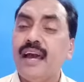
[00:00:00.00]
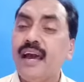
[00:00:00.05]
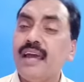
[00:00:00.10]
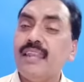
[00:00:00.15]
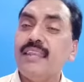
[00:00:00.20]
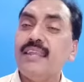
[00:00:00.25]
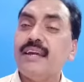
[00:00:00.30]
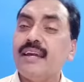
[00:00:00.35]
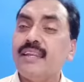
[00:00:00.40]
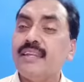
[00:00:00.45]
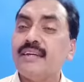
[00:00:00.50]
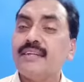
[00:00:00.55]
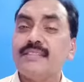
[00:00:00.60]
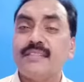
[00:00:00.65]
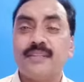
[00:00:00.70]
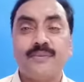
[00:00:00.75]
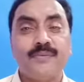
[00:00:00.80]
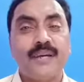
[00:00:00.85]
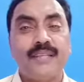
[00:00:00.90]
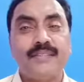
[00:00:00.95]
अलग अलग
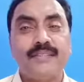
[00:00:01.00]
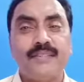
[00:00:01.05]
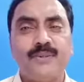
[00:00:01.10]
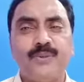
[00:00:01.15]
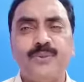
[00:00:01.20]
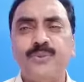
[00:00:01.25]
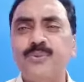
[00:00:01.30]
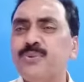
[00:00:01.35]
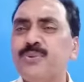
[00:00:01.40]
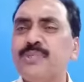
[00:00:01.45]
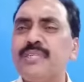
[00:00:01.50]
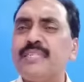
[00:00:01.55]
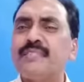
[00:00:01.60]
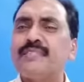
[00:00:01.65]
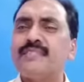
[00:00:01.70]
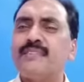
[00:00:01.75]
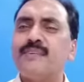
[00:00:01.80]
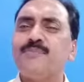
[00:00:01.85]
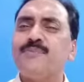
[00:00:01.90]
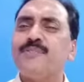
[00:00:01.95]
दरवाजे हों तो ये
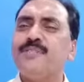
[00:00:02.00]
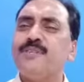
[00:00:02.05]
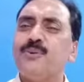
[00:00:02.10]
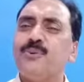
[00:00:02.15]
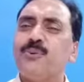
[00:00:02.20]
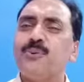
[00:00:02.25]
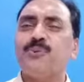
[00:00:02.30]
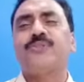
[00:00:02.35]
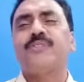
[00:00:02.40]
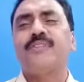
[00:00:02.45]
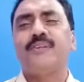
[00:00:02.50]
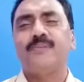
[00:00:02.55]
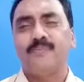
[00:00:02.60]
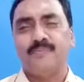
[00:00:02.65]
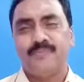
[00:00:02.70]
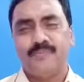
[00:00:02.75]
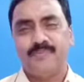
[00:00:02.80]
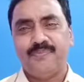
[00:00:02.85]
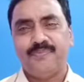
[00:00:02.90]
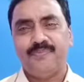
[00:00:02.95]
सबसे उत्तम
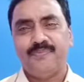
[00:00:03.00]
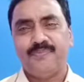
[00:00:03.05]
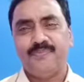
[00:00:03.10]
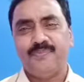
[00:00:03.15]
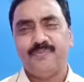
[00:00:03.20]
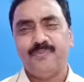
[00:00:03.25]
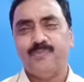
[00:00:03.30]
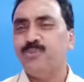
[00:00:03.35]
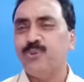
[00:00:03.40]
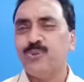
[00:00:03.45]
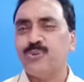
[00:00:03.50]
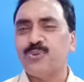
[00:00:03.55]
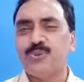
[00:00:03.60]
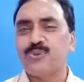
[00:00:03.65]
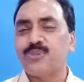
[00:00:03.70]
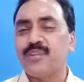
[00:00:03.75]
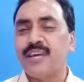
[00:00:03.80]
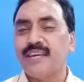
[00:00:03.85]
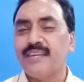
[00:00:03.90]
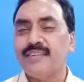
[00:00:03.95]
बूथ
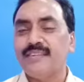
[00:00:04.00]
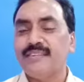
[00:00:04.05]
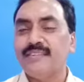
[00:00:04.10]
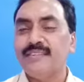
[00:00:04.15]
होता है